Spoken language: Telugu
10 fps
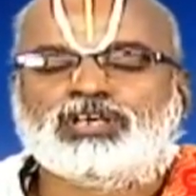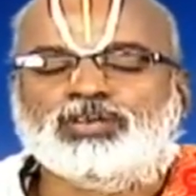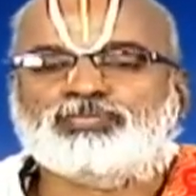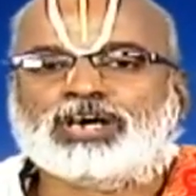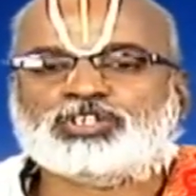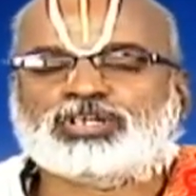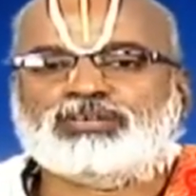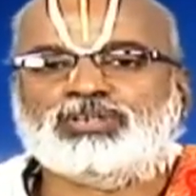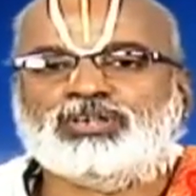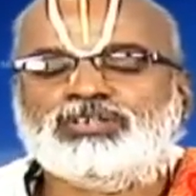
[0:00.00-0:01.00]
ఈ
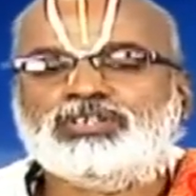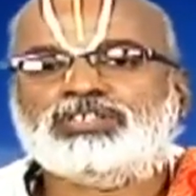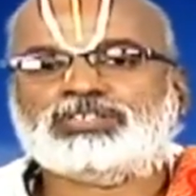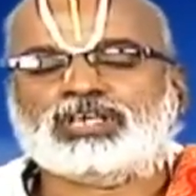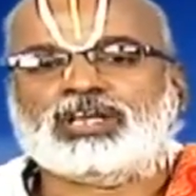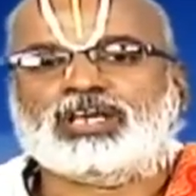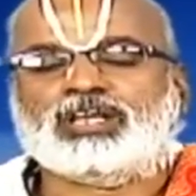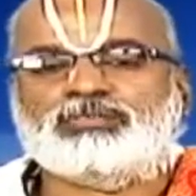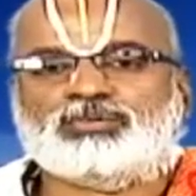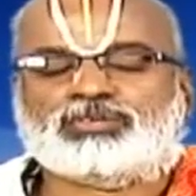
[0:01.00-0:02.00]
పాసురంలో
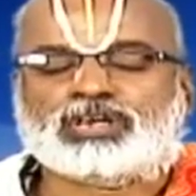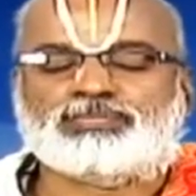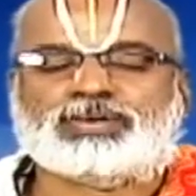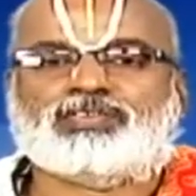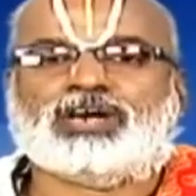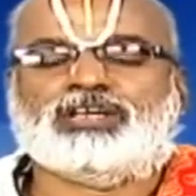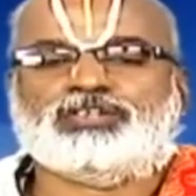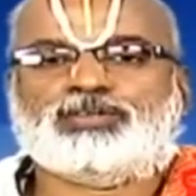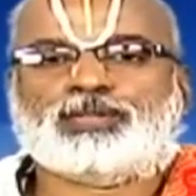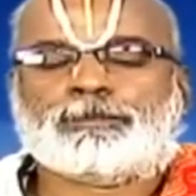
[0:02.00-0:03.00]
శరీరము కూడా
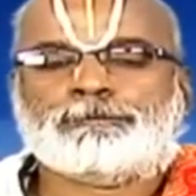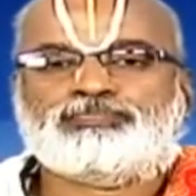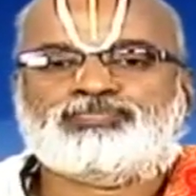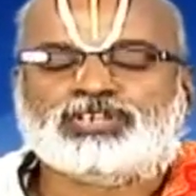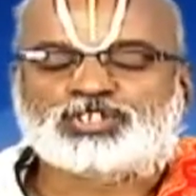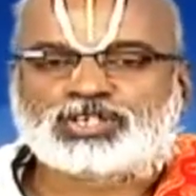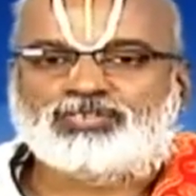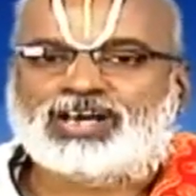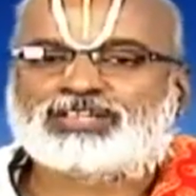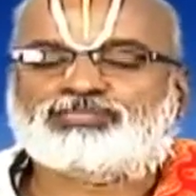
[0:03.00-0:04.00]
పర్వాలేదు
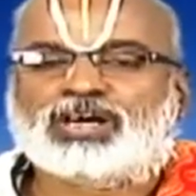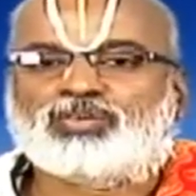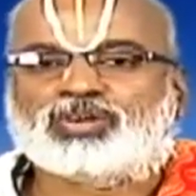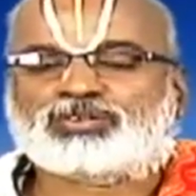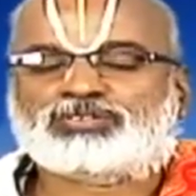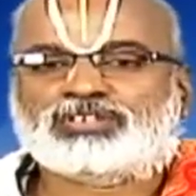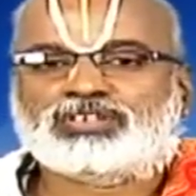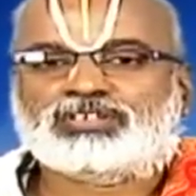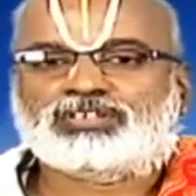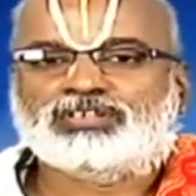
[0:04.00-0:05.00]
జీవాత్మ అని ఒకటి ఉంది
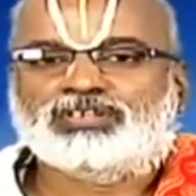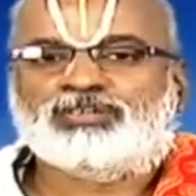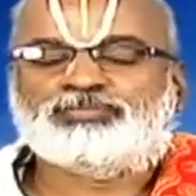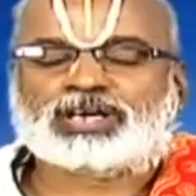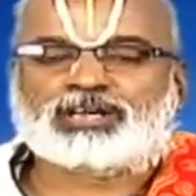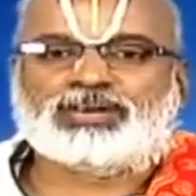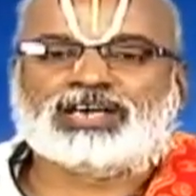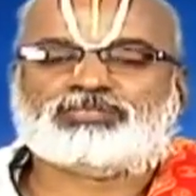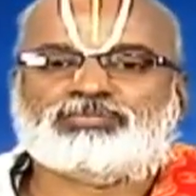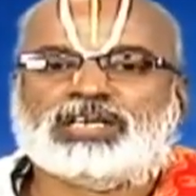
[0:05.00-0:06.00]

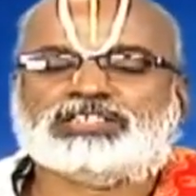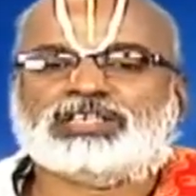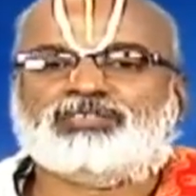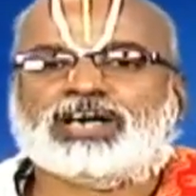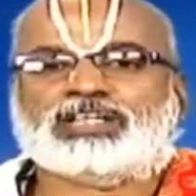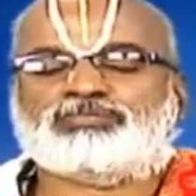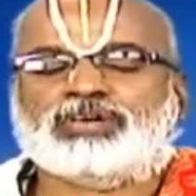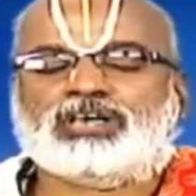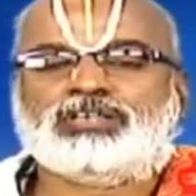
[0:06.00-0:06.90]
పరమాత్మ జీవాత్మ